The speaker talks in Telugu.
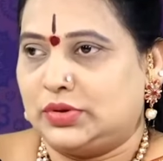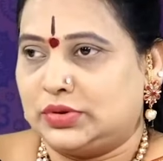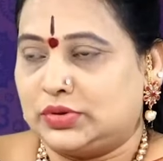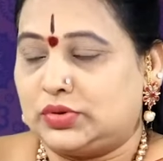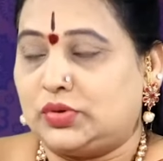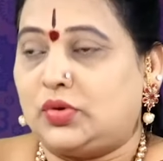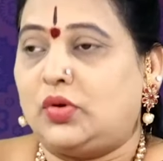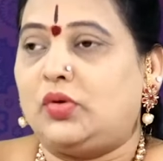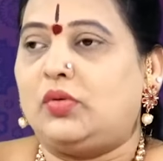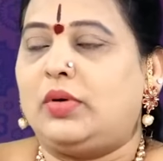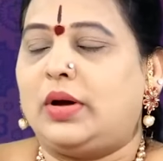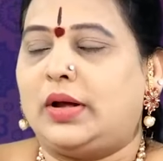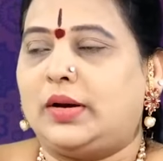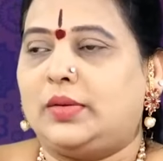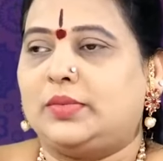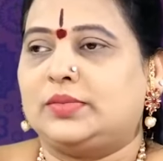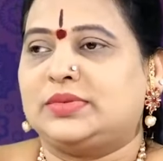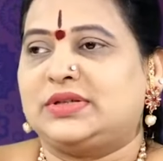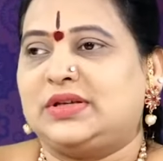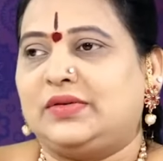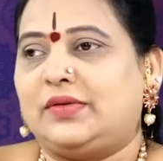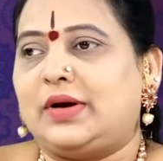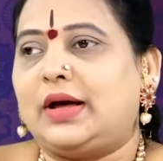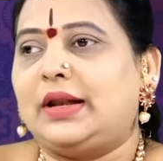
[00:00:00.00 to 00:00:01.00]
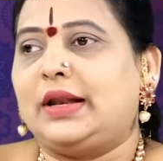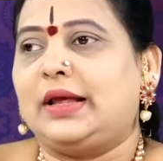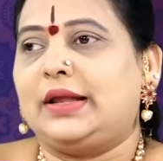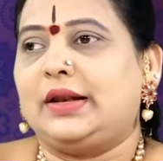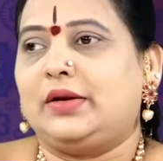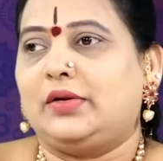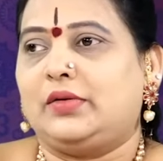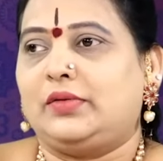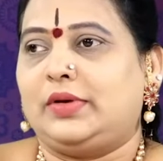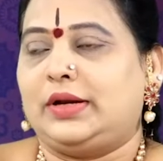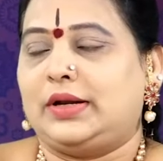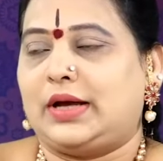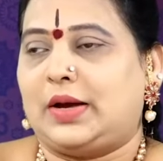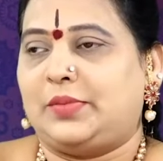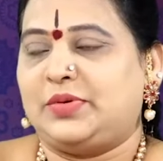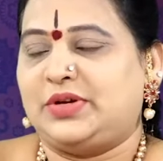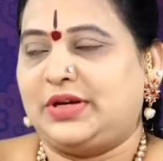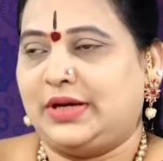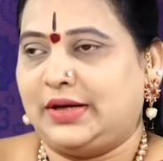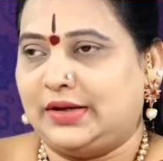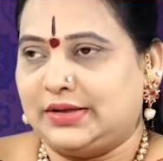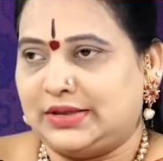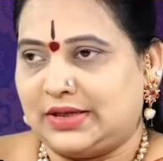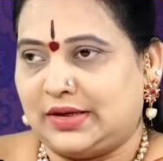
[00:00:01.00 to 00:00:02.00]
సోమవారం శివాలయంలో అభిషేకం